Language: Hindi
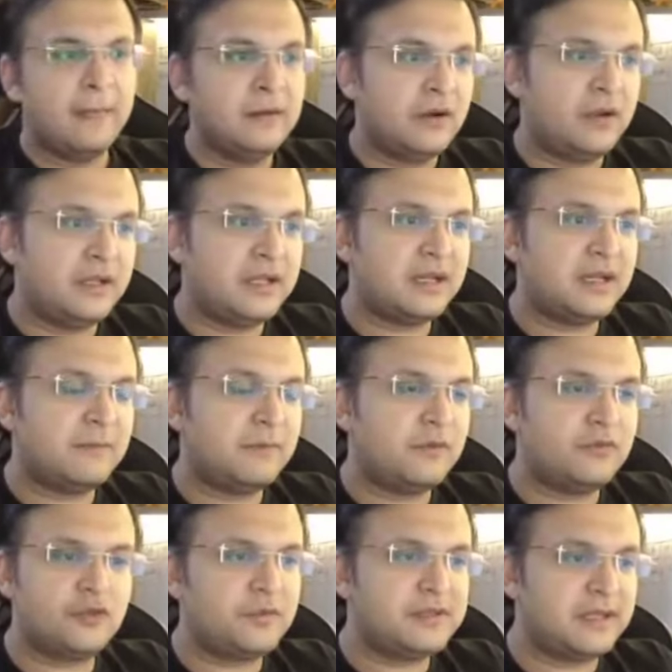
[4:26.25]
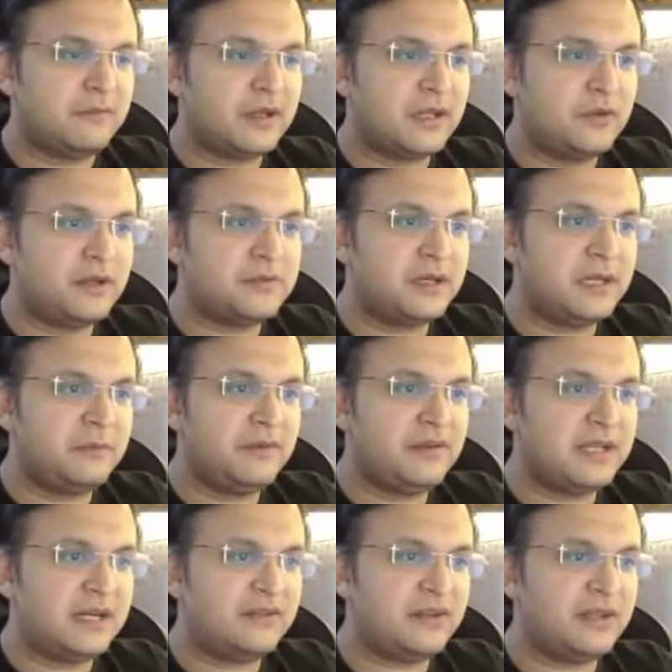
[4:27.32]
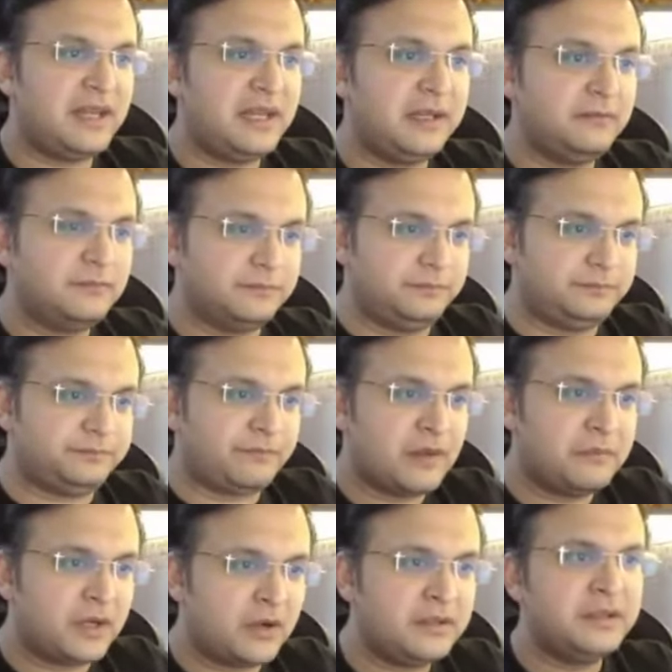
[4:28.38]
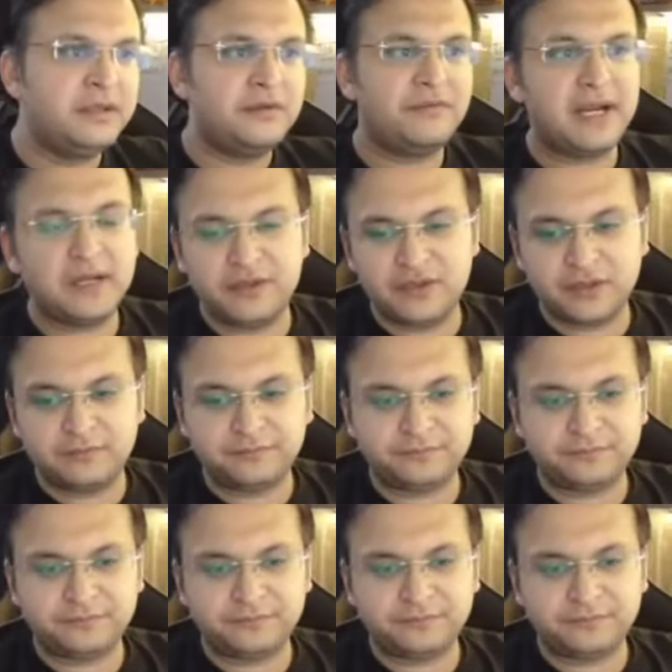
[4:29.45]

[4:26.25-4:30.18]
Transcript: और इधर अगर आपको जो भी टाइम करना है टू टाइम करना लेट मी से दैट इज स्केलिंग बट ऑन वाई डायमेंशन